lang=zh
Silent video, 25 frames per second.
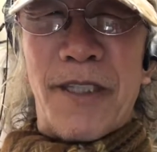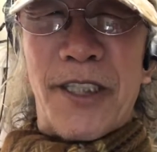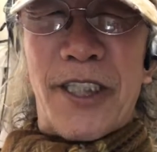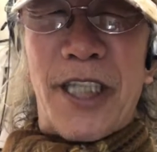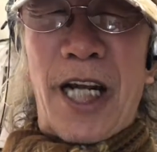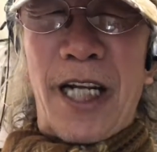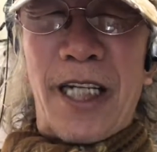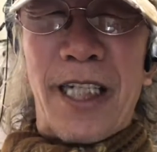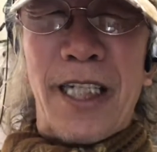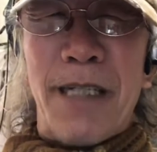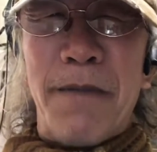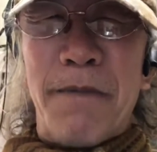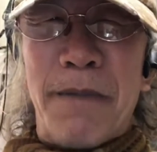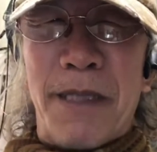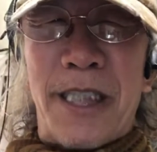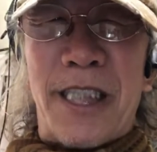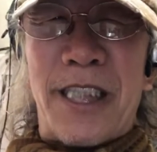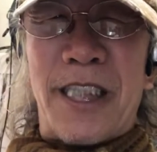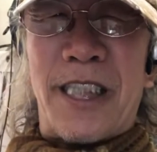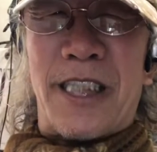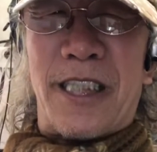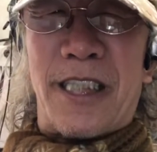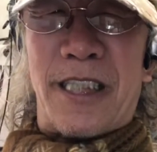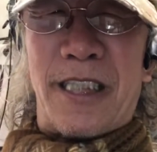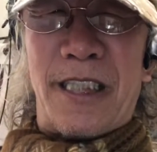赏给你们
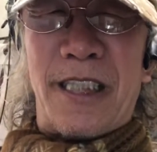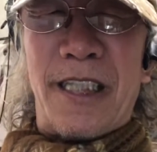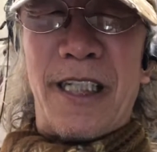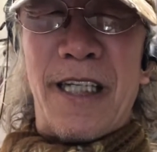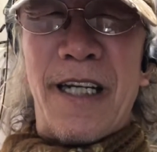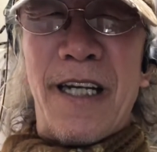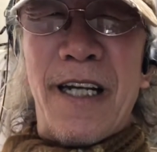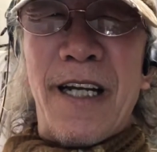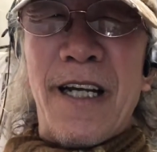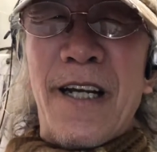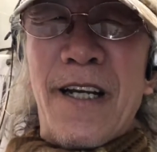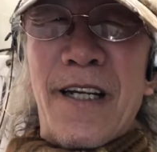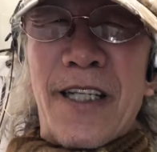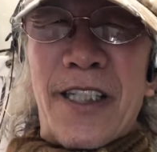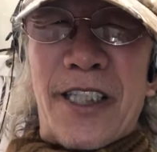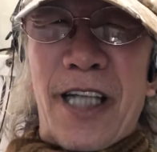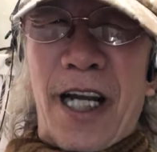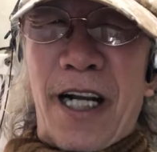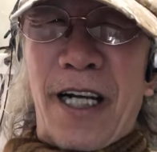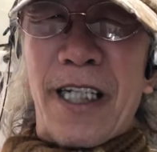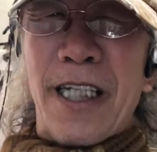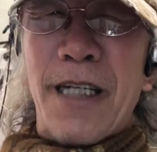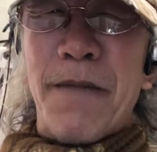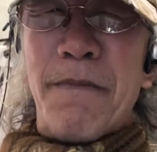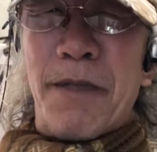死，
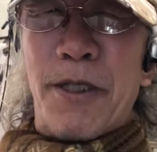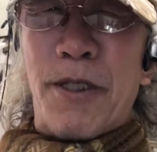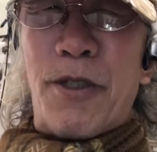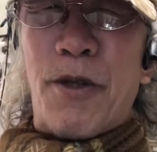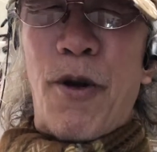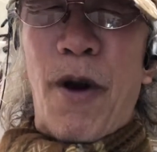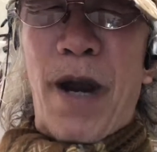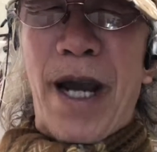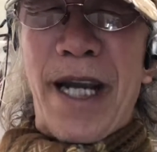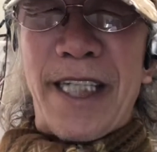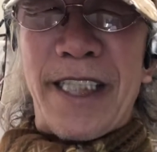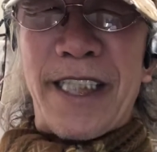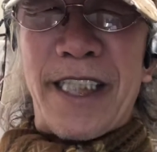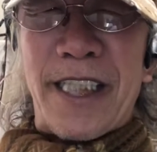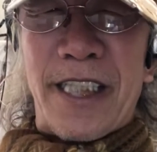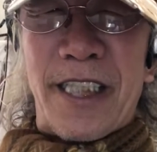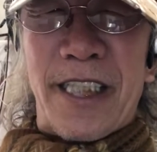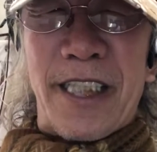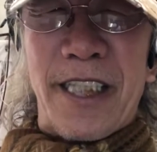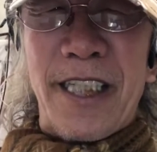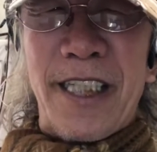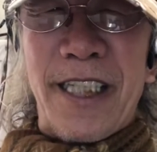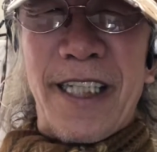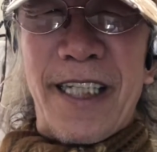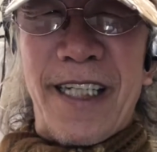赏给你们全
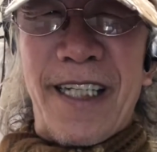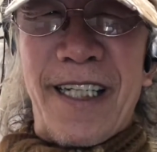尸，